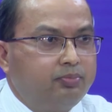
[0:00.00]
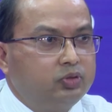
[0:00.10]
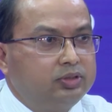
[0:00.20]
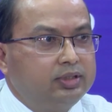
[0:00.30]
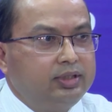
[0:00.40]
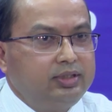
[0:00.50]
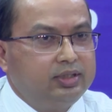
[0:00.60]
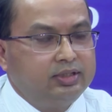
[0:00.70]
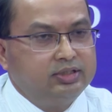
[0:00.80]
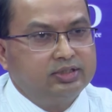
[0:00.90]
প্রত্যেকেই
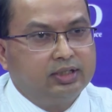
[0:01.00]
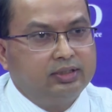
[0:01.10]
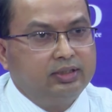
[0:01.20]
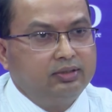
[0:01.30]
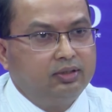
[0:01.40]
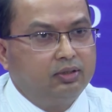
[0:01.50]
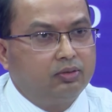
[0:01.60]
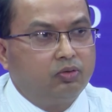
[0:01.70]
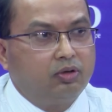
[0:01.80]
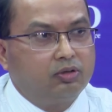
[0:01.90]
এটির সাথে
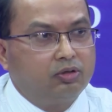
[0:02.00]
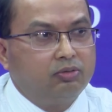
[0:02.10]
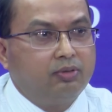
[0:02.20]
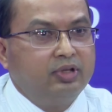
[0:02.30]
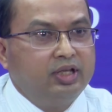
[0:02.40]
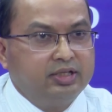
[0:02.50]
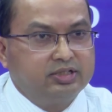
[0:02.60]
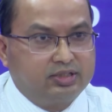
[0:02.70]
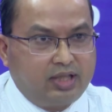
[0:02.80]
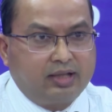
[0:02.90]
কোনো না কোনোভাবে
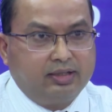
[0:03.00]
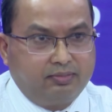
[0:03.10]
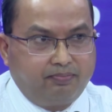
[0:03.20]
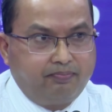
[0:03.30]
লিঙ্কড থাকে